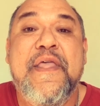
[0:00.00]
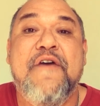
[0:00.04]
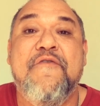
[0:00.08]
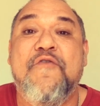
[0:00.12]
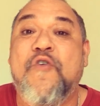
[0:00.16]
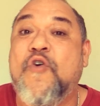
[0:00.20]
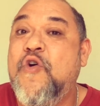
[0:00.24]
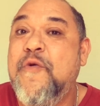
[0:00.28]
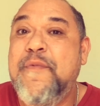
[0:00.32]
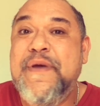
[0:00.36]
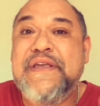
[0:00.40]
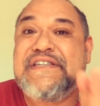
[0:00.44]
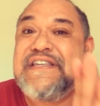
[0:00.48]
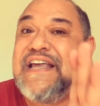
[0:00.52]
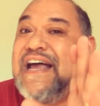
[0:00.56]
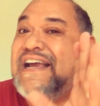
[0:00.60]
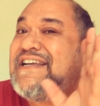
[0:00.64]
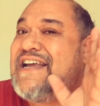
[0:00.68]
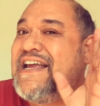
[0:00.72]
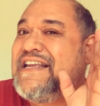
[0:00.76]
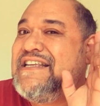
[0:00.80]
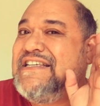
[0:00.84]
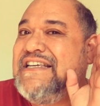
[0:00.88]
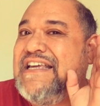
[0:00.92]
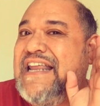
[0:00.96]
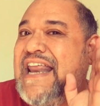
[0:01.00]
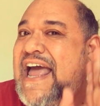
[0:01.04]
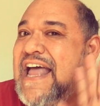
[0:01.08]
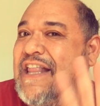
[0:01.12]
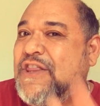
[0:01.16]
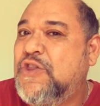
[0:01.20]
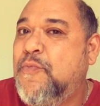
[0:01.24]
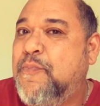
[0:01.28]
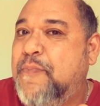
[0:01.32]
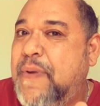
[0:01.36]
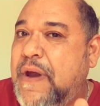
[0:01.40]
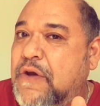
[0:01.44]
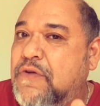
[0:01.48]
Vou começar já
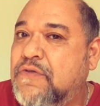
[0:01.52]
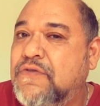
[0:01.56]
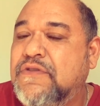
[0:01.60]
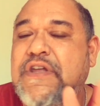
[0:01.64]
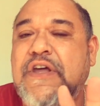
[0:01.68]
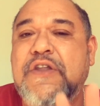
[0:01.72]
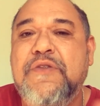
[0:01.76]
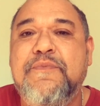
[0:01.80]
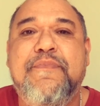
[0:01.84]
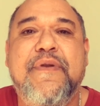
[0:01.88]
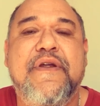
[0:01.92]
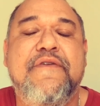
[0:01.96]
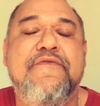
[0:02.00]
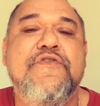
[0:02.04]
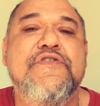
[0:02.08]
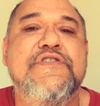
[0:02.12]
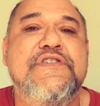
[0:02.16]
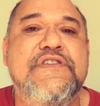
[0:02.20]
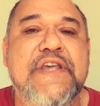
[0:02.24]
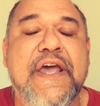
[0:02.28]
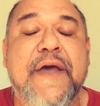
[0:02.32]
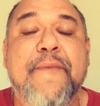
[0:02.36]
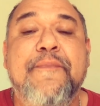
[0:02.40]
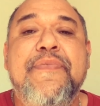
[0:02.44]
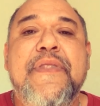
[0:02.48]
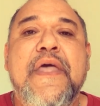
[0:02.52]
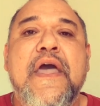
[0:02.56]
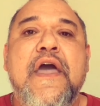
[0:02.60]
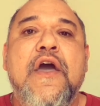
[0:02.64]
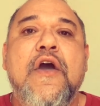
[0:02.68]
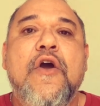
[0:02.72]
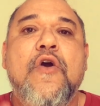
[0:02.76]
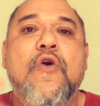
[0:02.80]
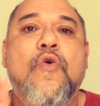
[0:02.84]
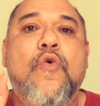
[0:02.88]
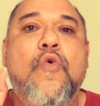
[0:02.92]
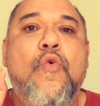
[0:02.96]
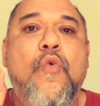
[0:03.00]
direto perguntando para você.
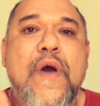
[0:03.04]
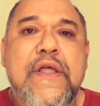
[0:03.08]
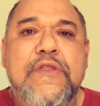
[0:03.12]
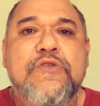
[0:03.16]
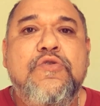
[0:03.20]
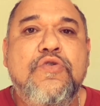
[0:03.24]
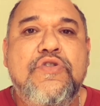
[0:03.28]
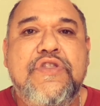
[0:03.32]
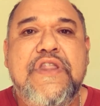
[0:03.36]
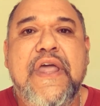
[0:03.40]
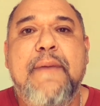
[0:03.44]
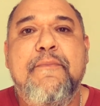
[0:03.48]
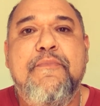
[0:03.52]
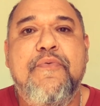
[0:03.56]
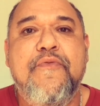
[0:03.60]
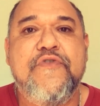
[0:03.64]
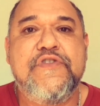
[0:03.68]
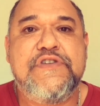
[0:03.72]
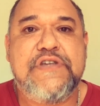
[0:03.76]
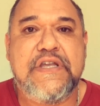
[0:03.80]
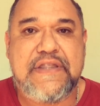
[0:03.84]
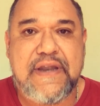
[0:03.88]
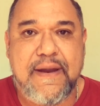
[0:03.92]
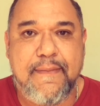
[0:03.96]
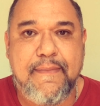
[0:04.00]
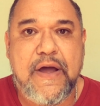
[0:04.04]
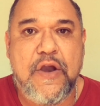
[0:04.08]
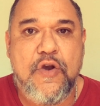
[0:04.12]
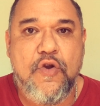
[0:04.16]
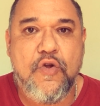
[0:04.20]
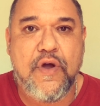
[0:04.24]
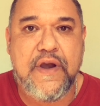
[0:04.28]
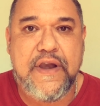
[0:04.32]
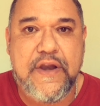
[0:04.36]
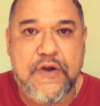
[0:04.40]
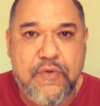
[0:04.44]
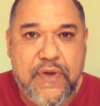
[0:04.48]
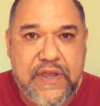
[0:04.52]
Quanto tempo você
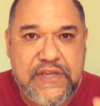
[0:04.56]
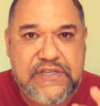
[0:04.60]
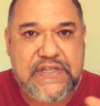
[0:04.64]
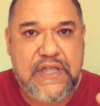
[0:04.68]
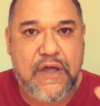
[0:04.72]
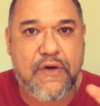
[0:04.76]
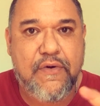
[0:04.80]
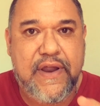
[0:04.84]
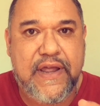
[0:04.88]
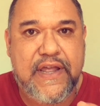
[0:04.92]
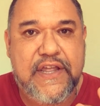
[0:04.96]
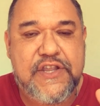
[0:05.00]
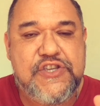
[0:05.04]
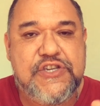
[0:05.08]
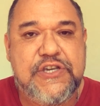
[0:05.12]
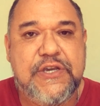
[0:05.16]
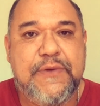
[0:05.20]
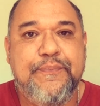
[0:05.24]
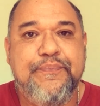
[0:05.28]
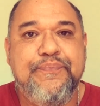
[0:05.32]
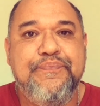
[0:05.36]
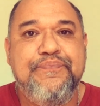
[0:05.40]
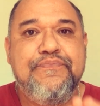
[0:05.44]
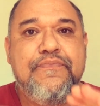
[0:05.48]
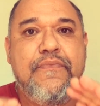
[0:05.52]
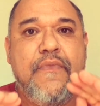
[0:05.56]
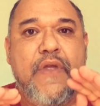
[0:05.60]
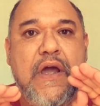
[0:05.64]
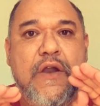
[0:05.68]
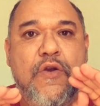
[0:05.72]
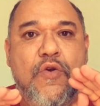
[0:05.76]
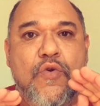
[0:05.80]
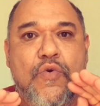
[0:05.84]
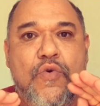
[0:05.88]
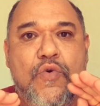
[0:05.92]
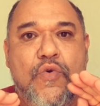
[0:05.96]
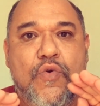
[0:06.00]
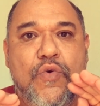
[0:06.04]
trabalhou ali no restaurante
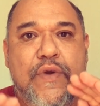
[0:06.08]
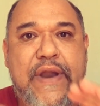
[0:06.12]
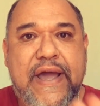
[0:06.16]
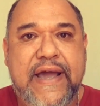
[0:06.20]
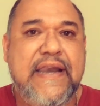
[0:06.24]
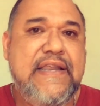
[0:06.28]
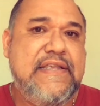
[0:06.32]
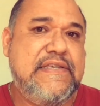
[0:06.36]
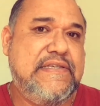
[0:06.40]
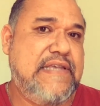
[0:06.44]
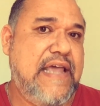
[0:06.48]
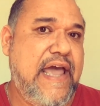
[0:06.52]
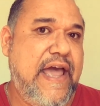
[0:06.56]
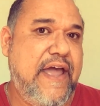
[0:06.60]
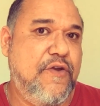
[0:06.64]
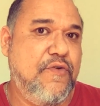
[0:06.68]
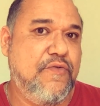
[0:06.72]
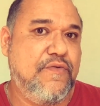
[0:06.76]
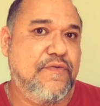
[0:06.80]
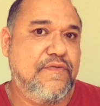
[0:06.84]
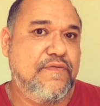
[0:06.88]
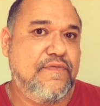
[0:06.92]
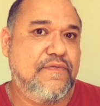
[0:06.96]
no, na Glicério?